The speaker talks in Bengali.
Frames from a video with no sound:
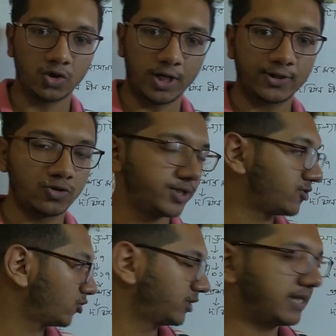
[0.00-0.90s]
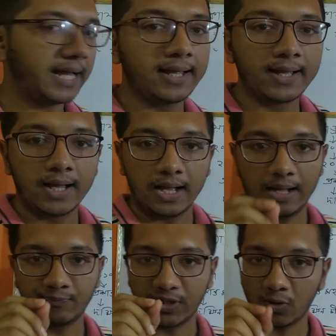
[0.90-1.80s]
সরাসরি যদি না
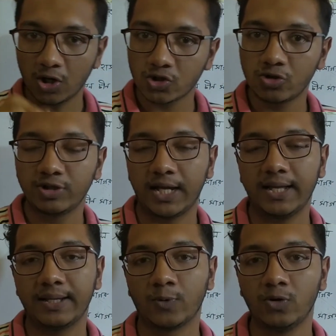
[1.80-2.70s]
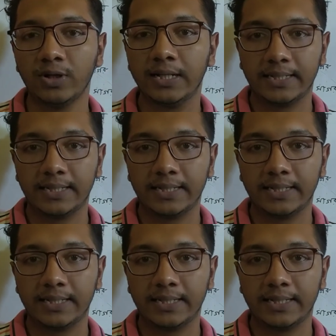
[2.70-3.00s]
আপনার অস্ট্রেলিয়া এবং